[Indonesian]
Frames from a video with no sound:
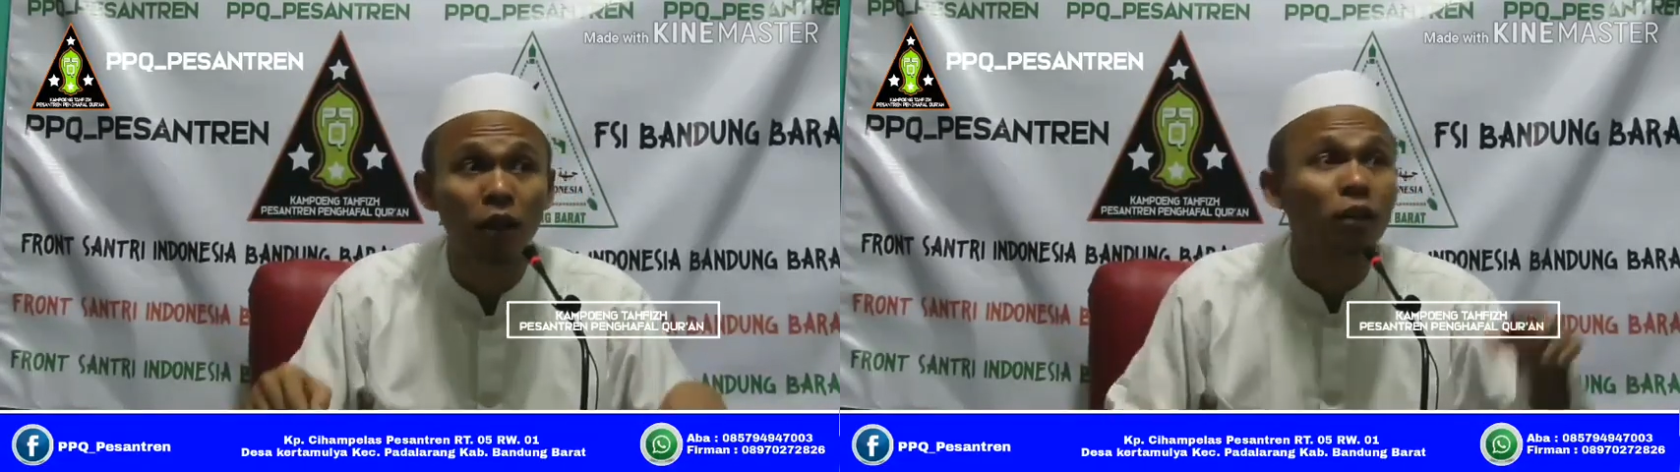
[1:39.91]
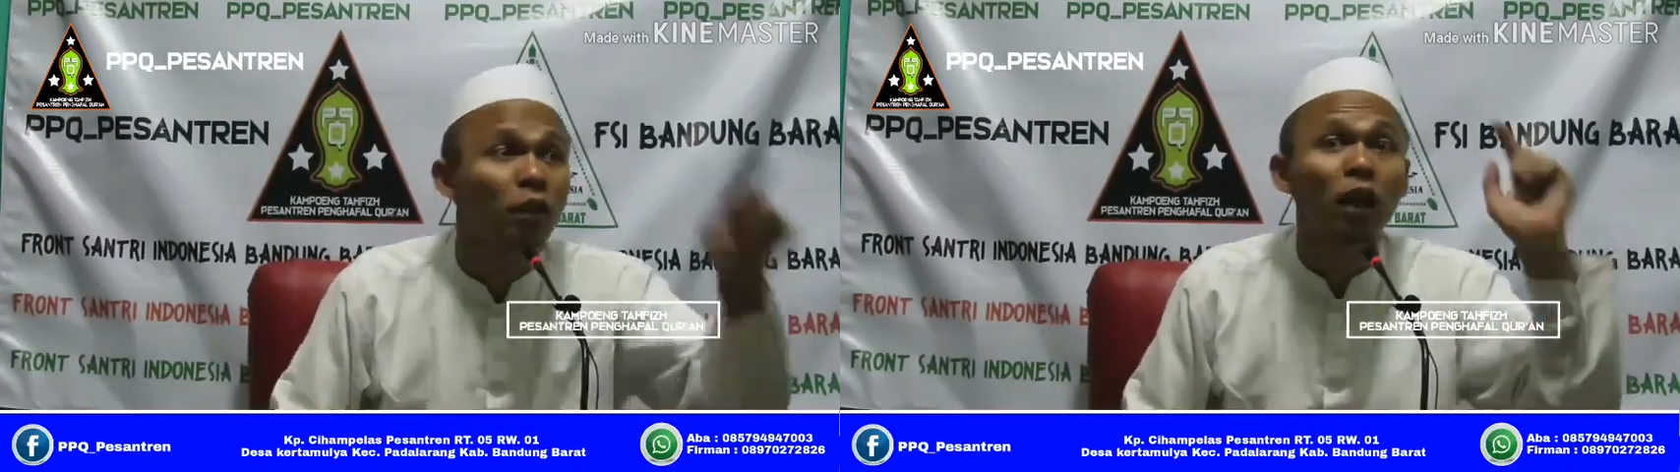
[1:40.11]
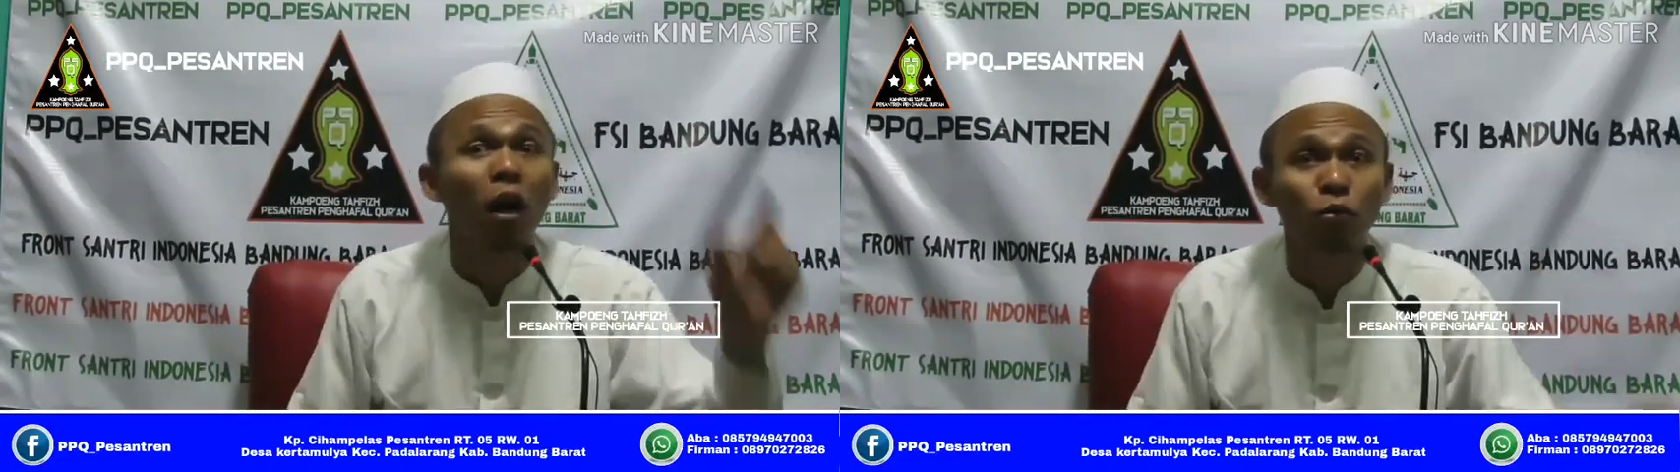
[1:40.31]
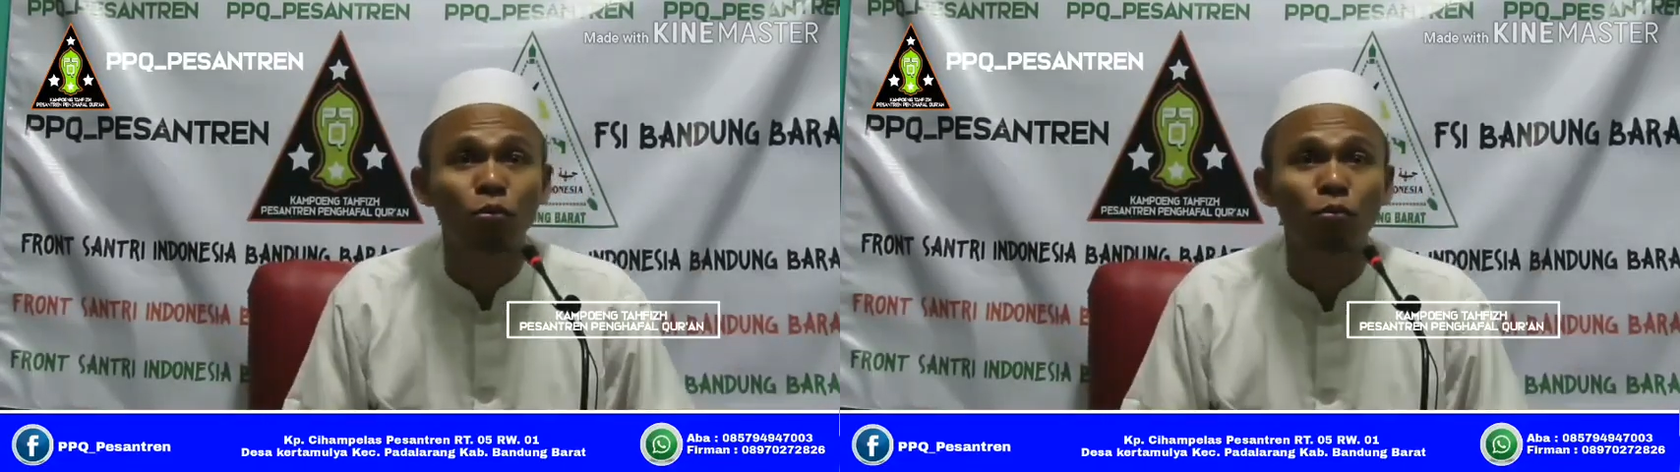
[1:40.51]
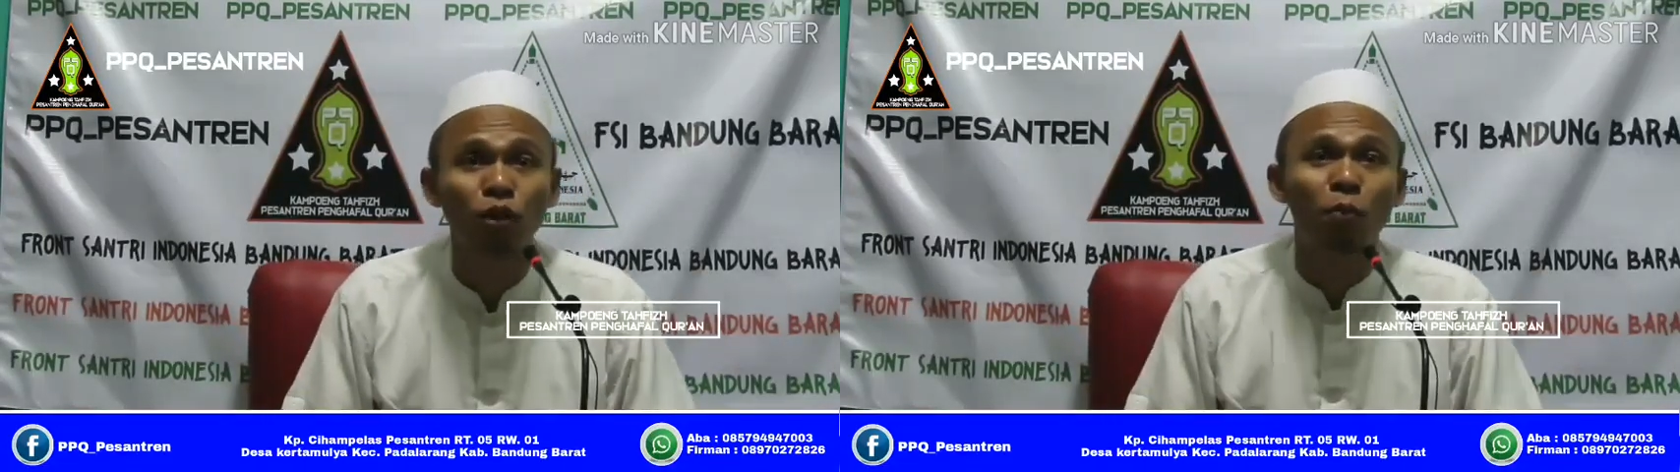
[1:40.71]
kita
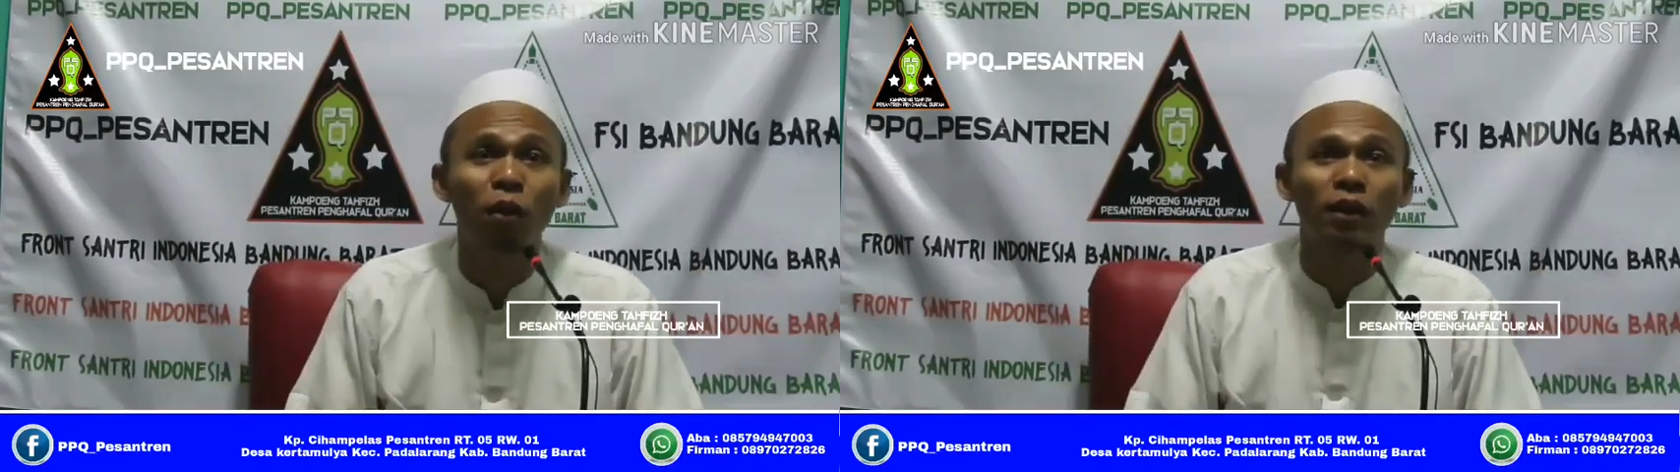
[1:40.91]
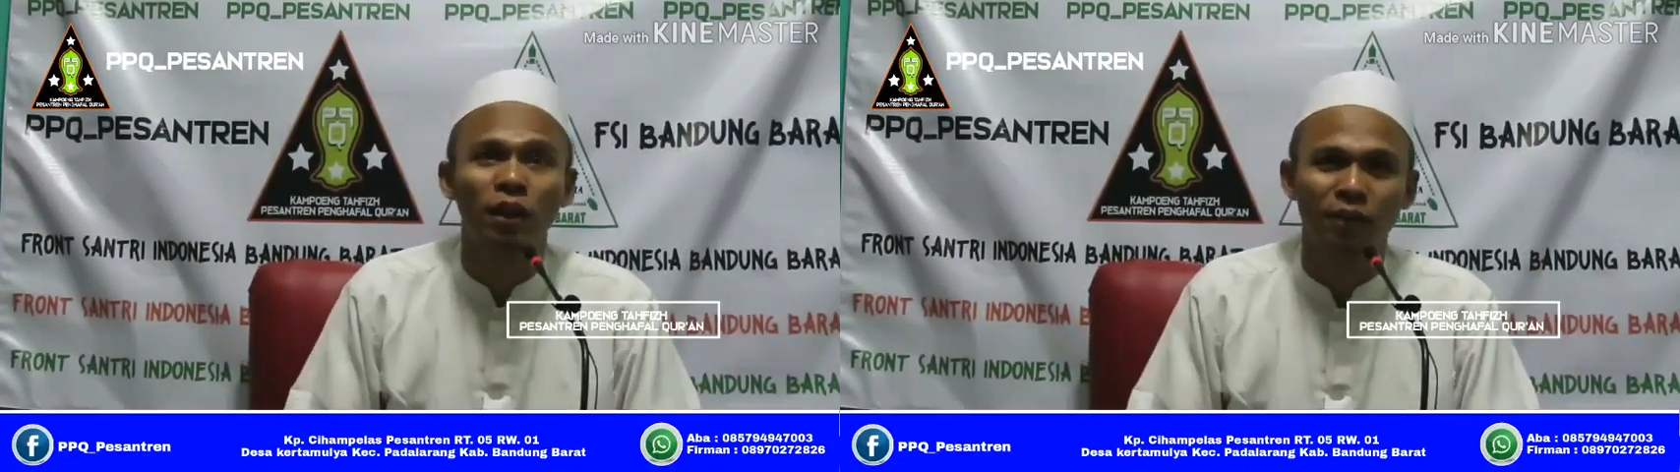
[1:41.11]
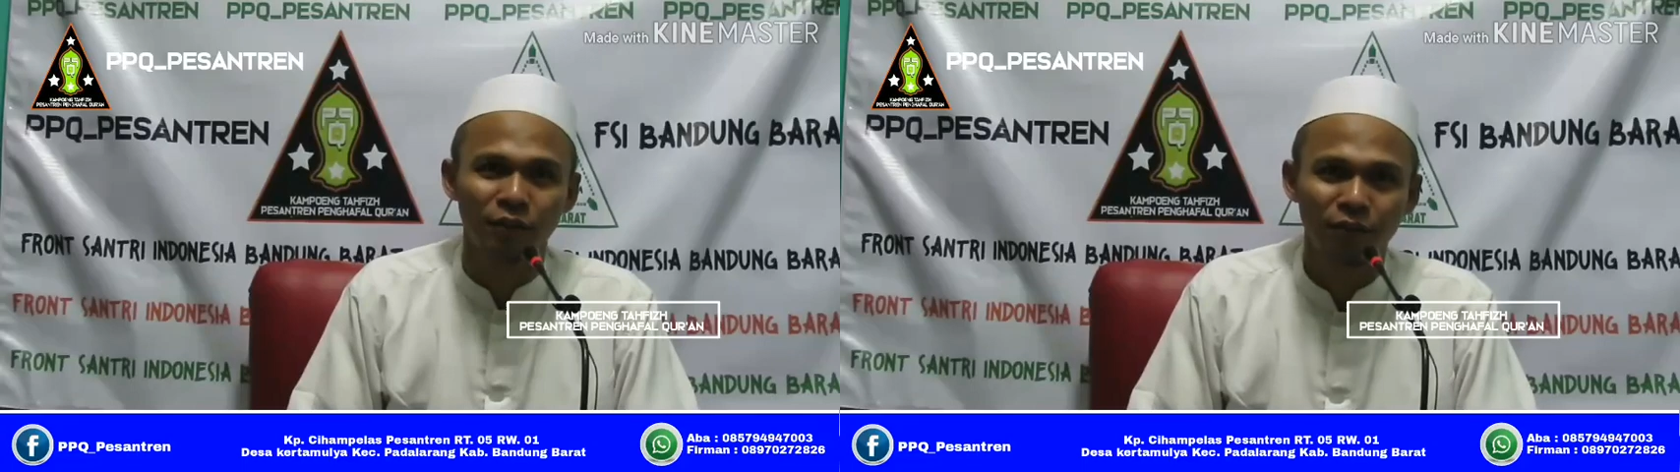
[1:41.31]
tahu yang mana.